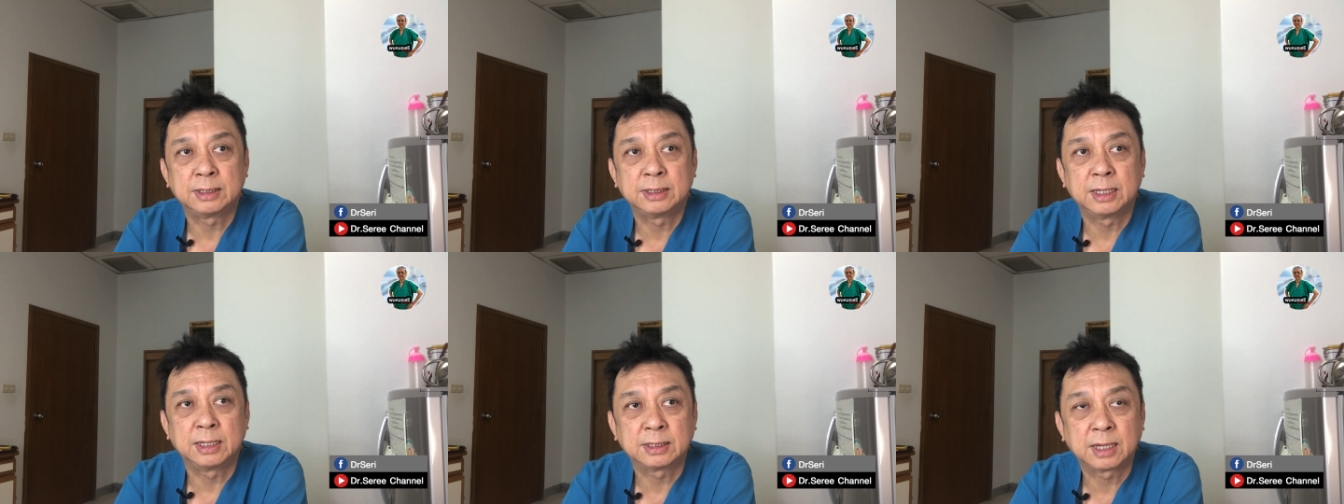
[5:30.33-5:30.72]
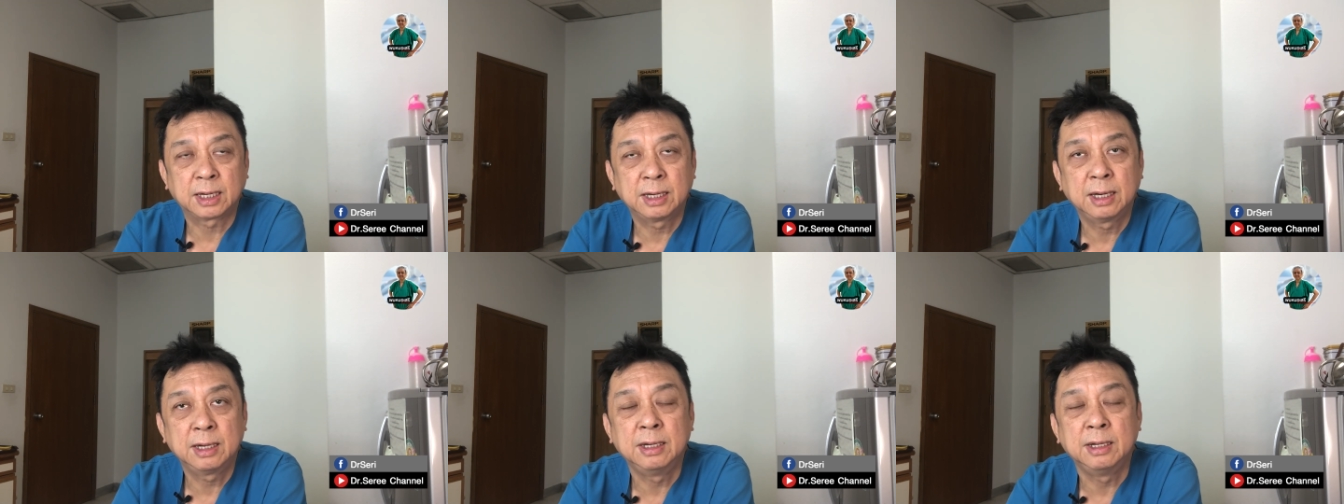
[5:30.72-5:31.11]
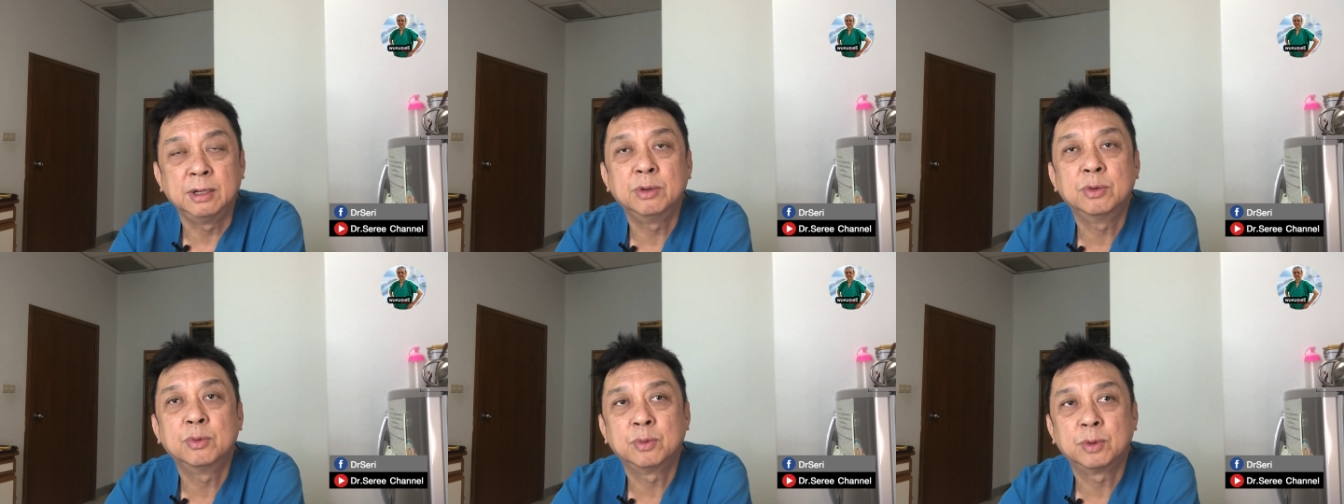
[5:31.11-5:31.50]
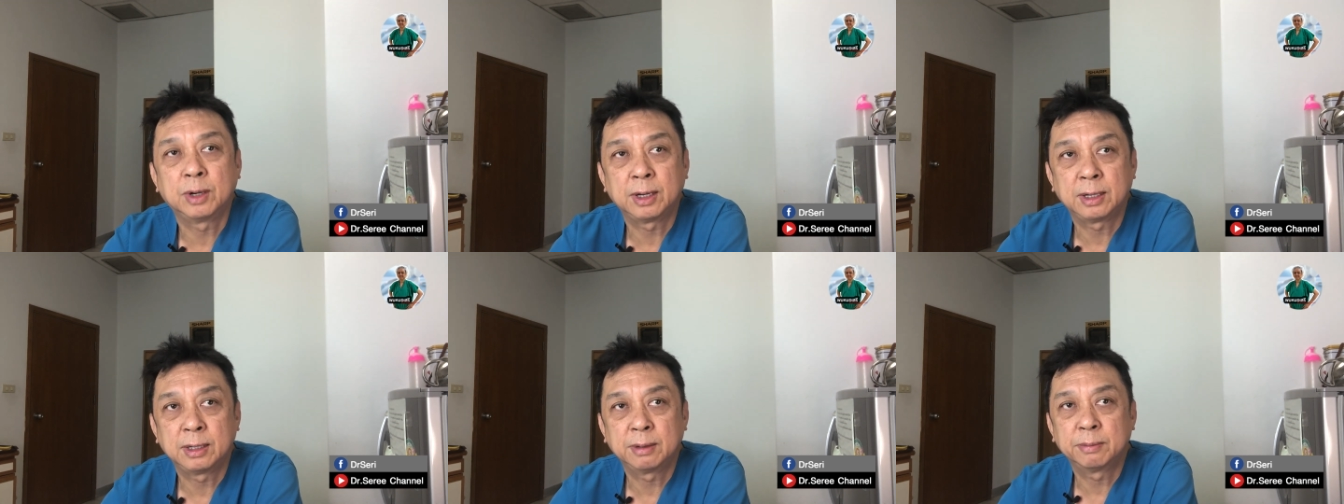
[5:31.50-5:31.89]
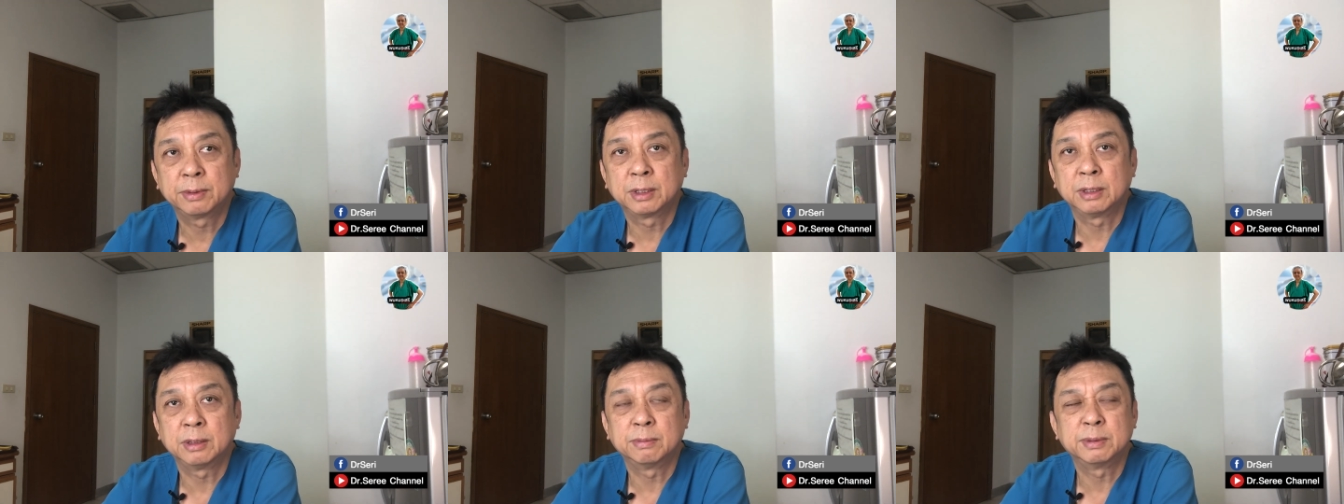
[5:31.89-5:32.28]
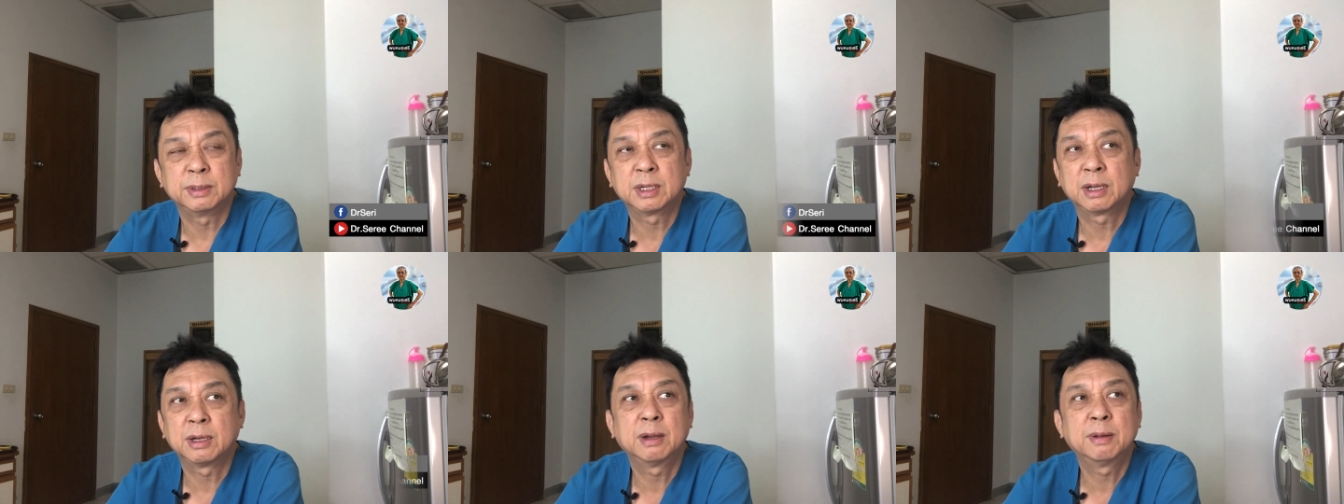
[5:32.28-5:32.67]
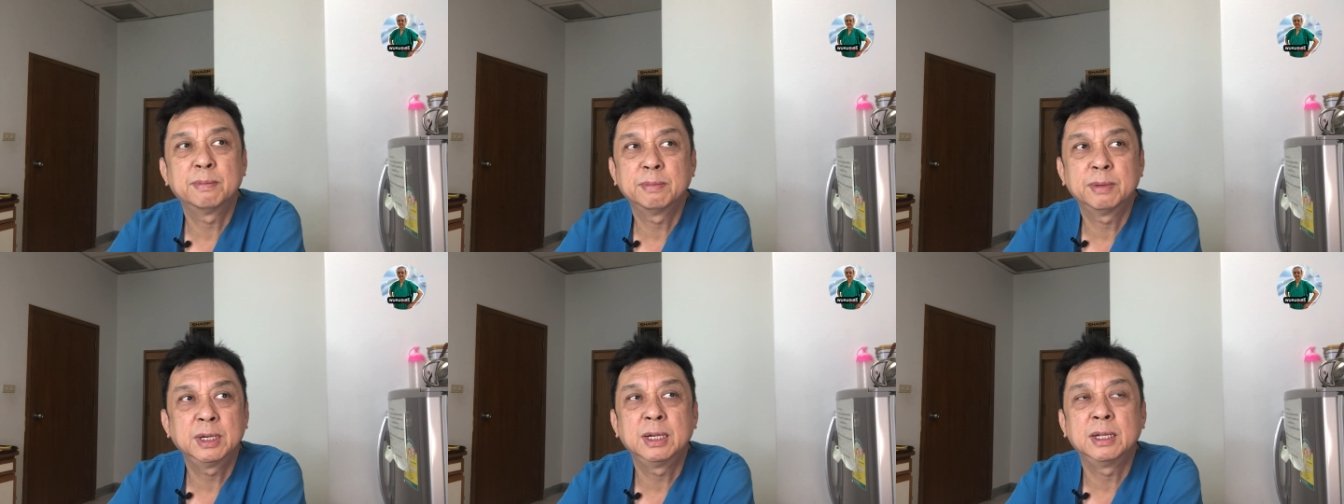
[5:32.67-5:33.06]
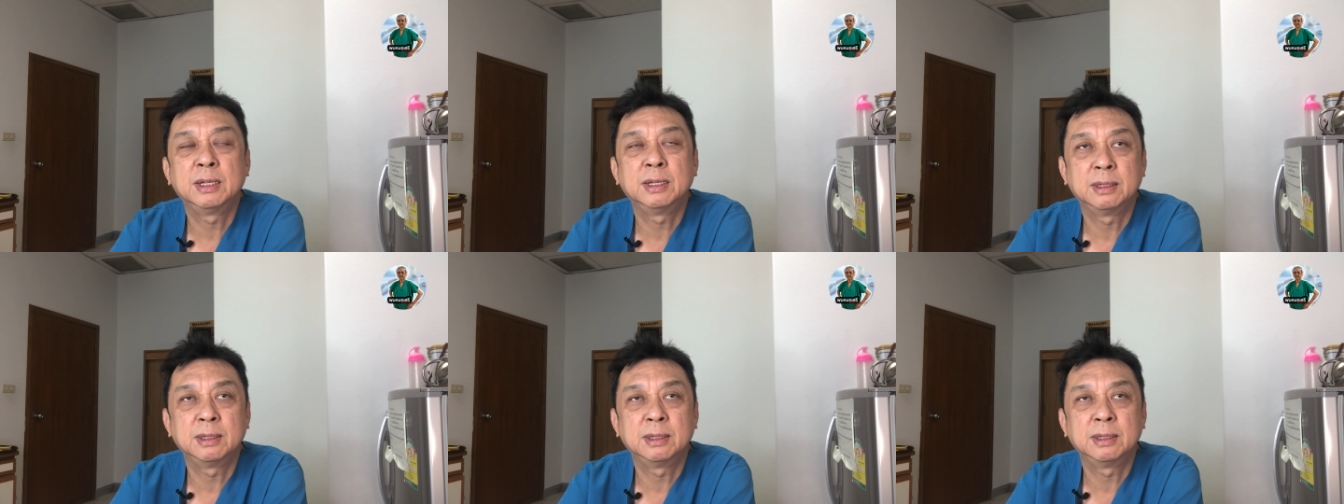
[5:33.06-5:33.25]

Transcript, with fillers: ยังใช้ได้ดีอยู่อะไรเงี้ยบางทีมันใช้ได้ไม่ดี